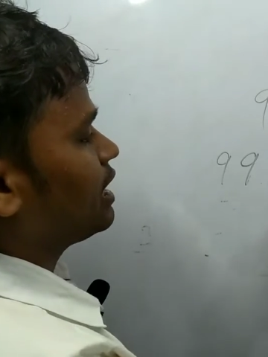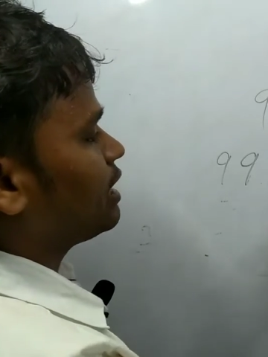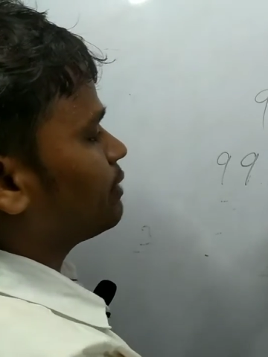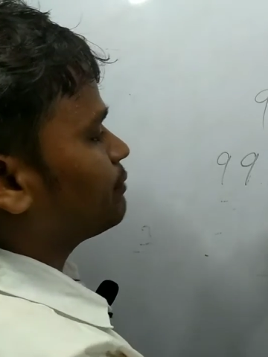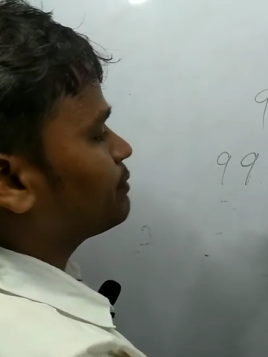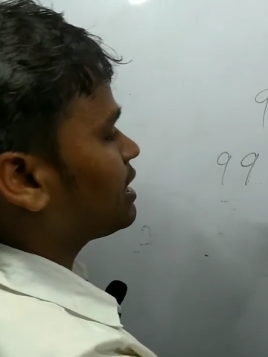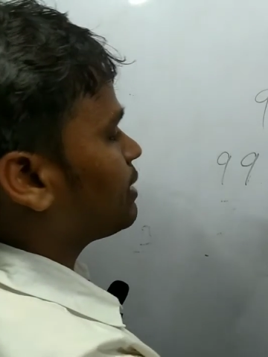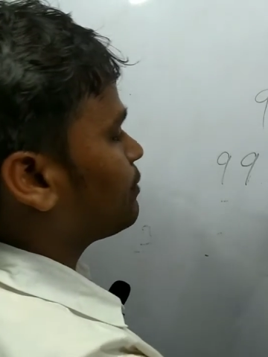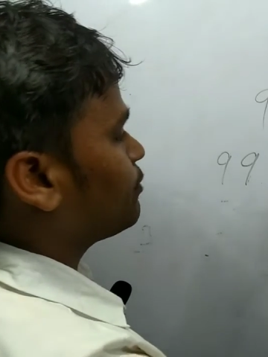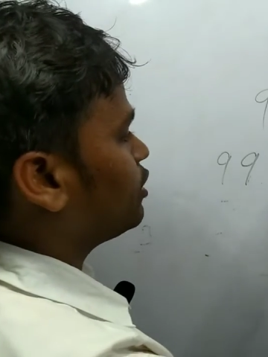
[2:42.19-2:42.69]

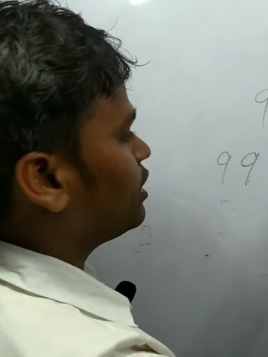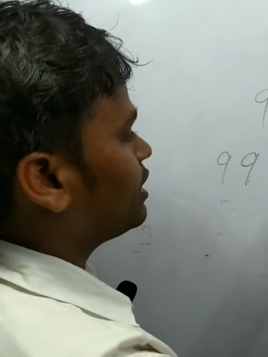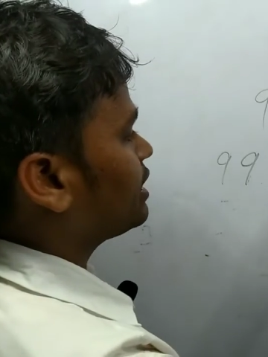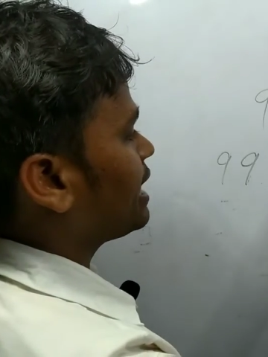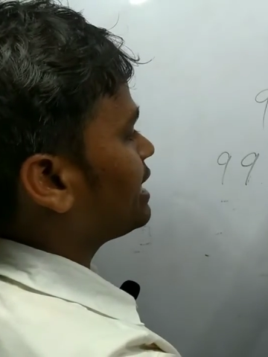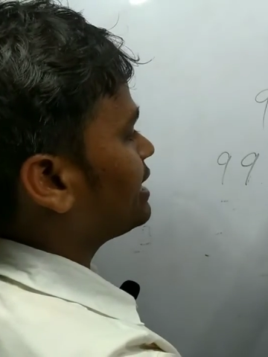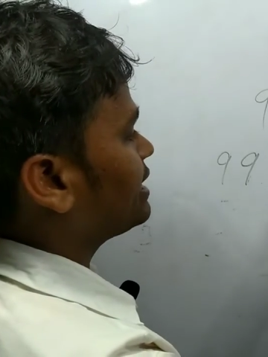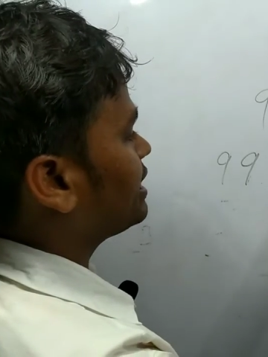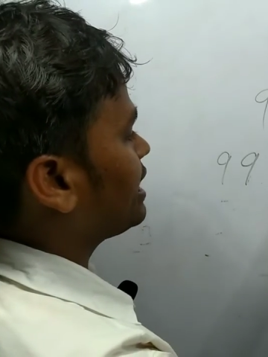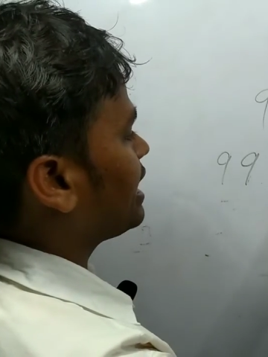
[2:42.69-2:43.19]
हम क्या बोले
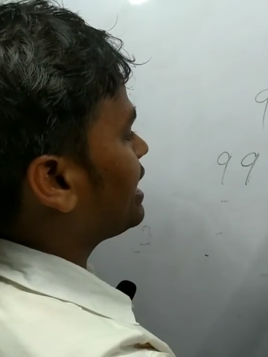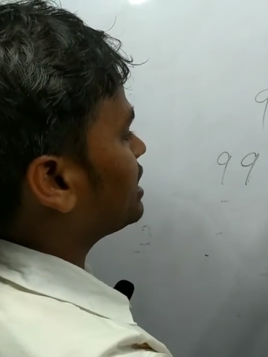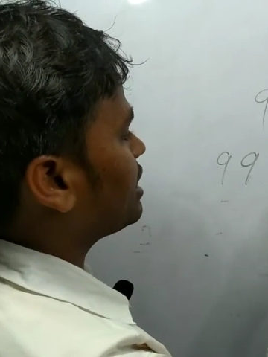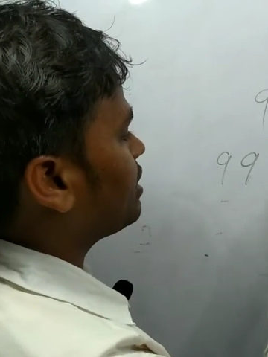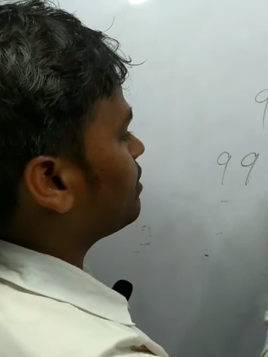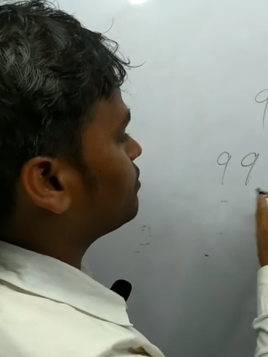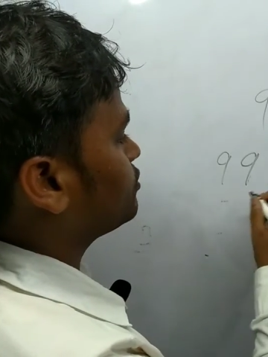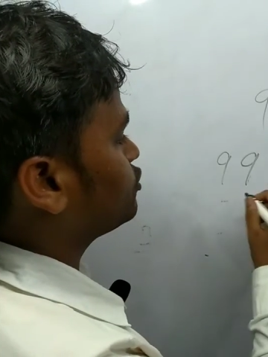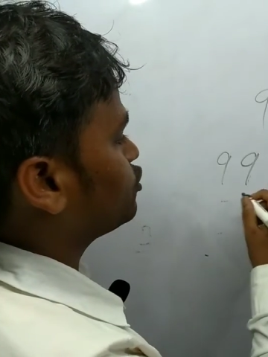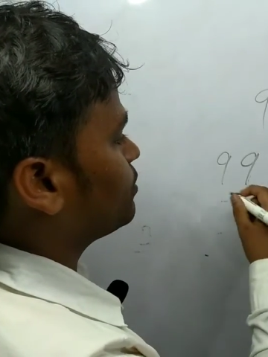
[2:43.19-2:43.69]
नाइन
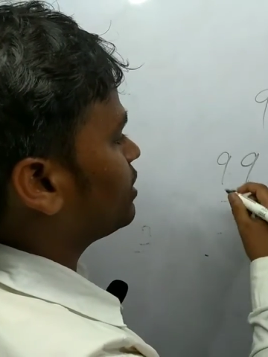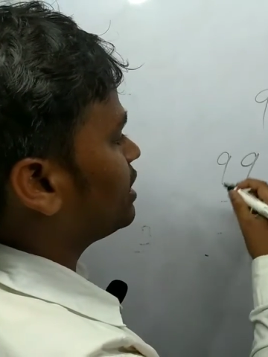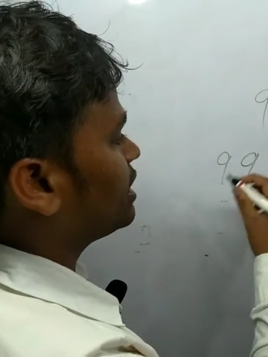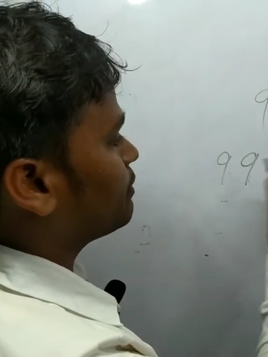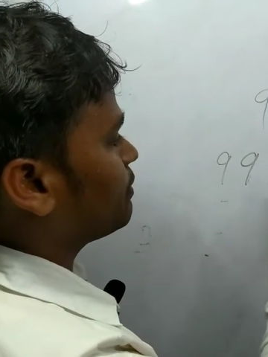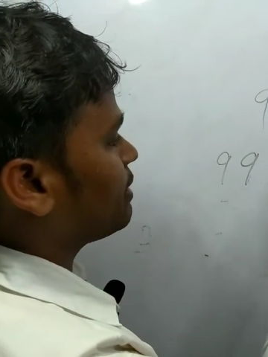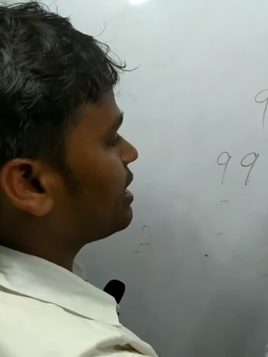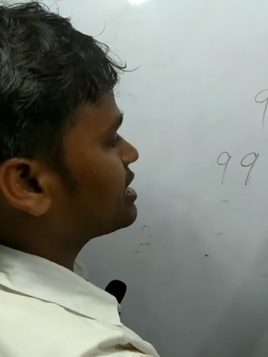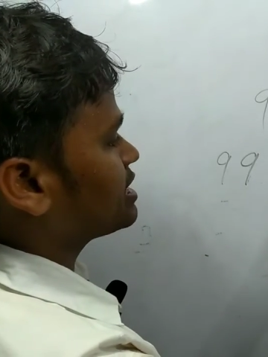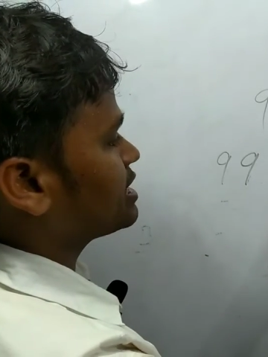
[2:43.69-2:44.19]
का जो
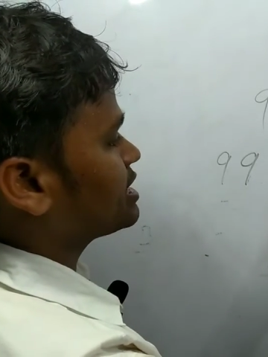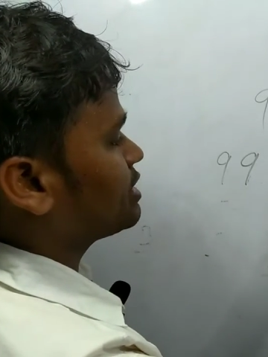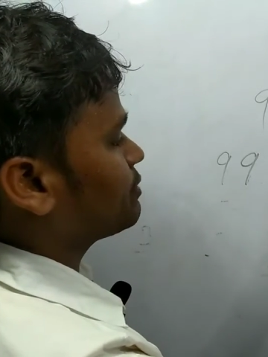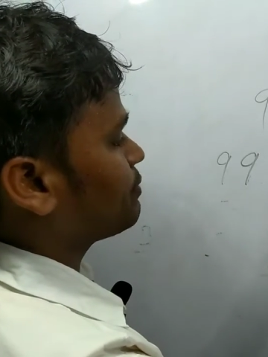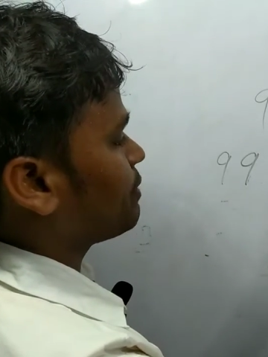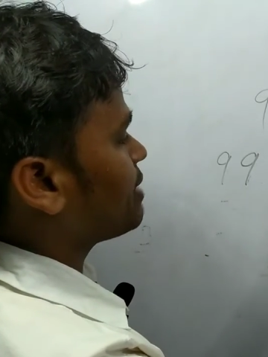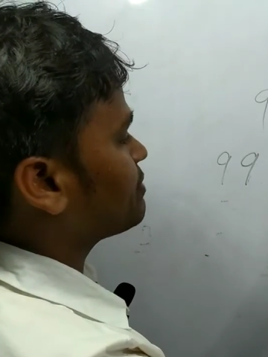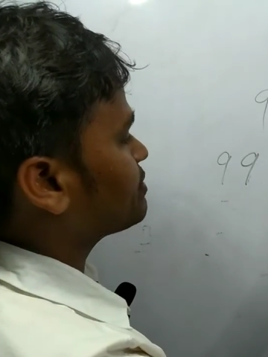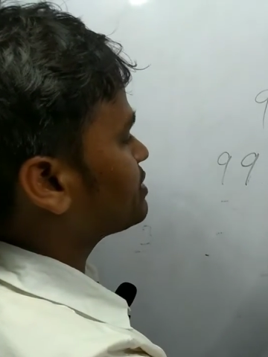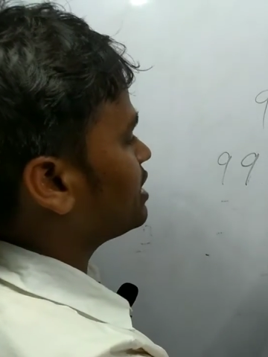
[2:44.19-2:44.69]
मल्टीप्लाई
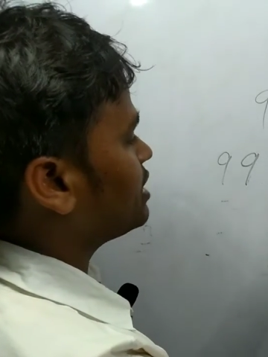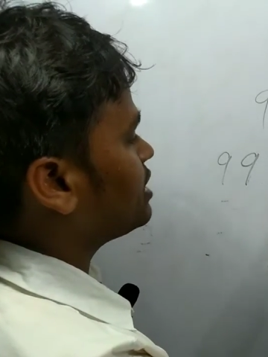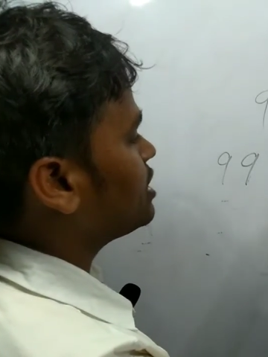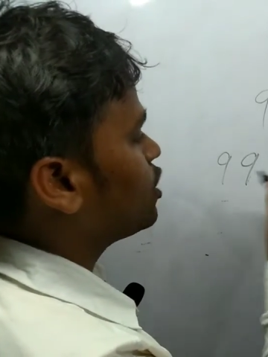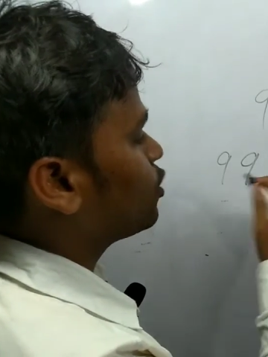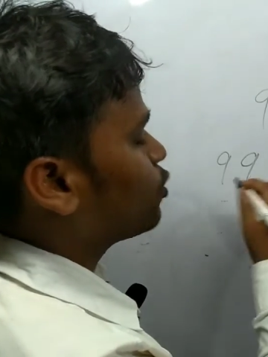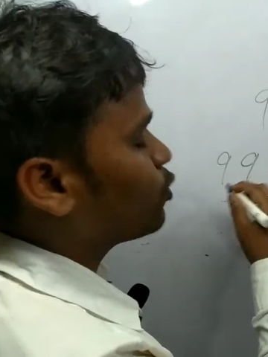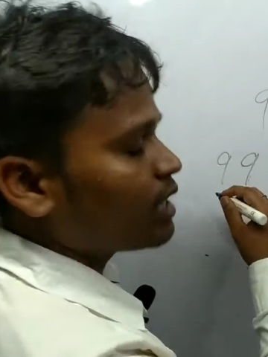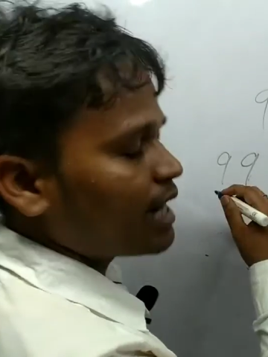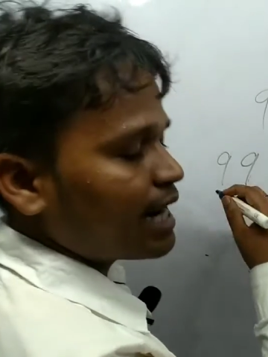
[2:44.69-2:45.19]
सिक्सटी फाइव से है
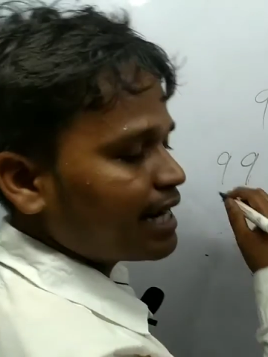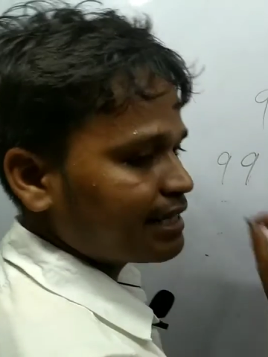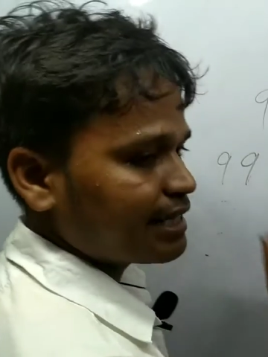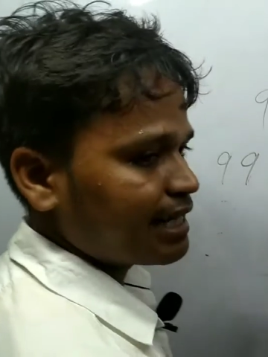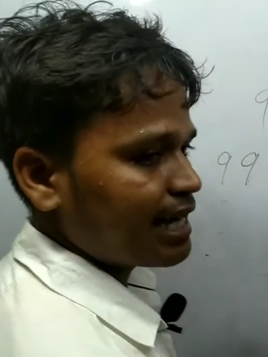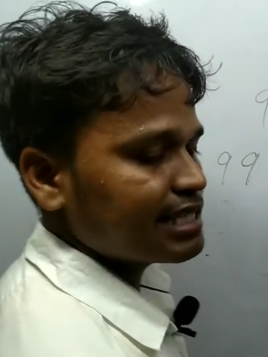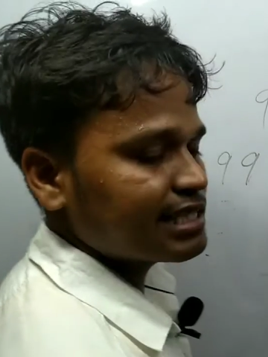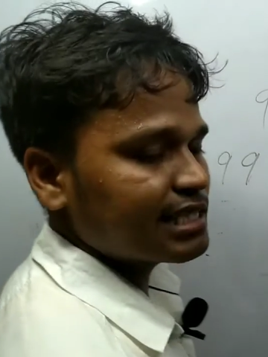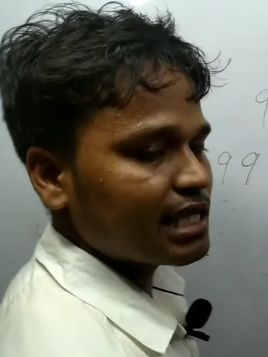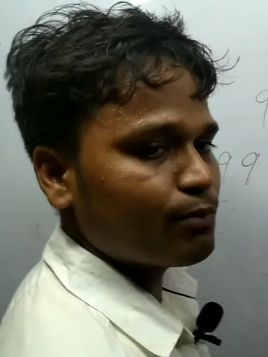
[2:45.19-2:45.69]
वो
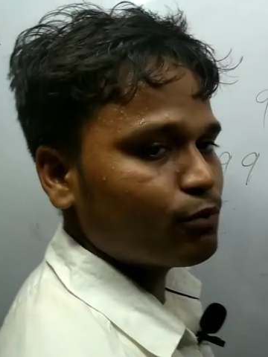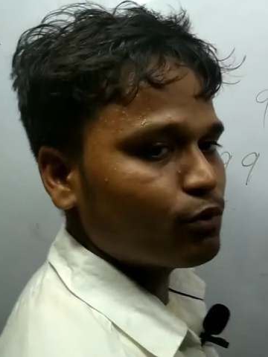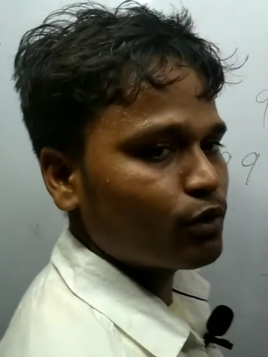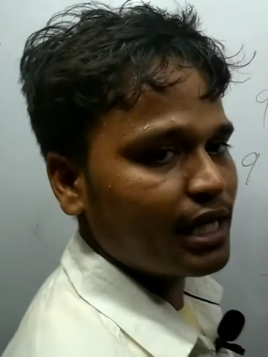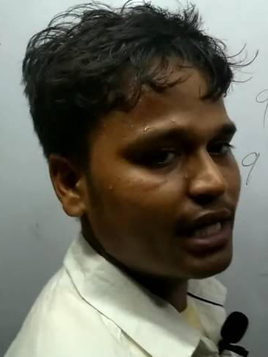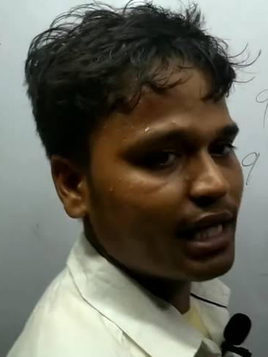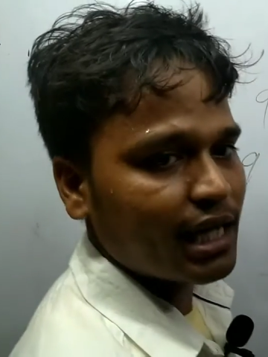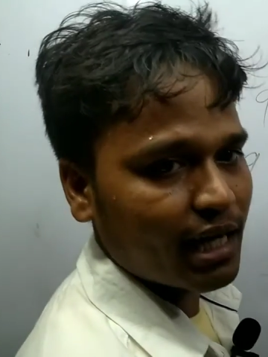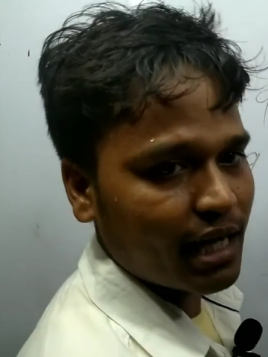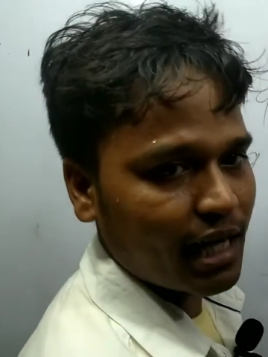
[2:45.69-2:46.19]
नाइन से आपको
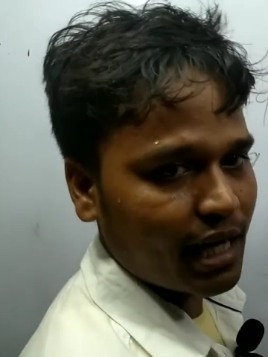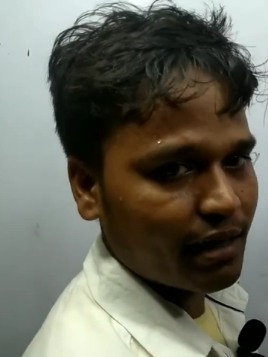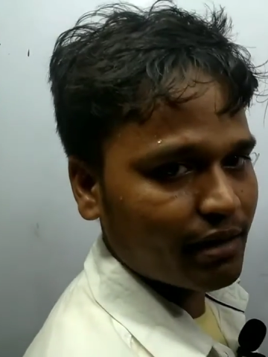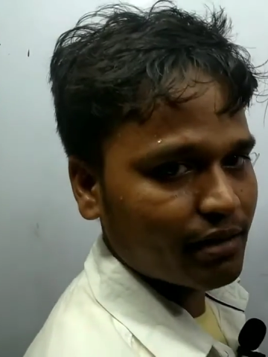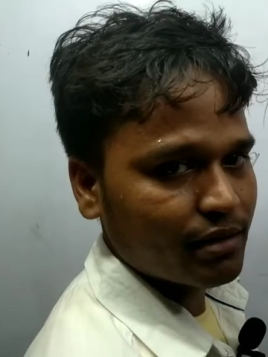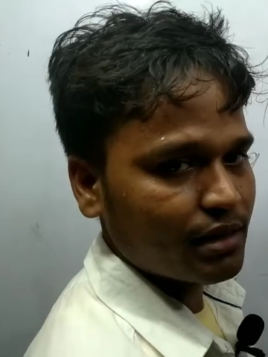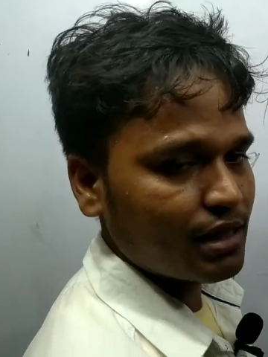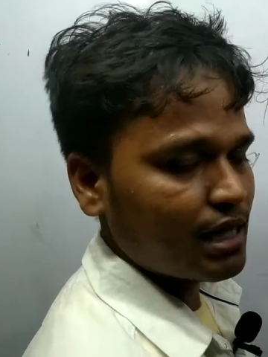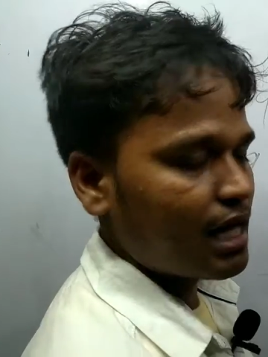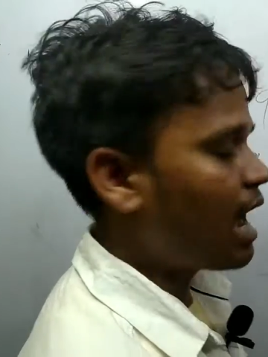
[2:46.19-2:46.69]
नहीं करना है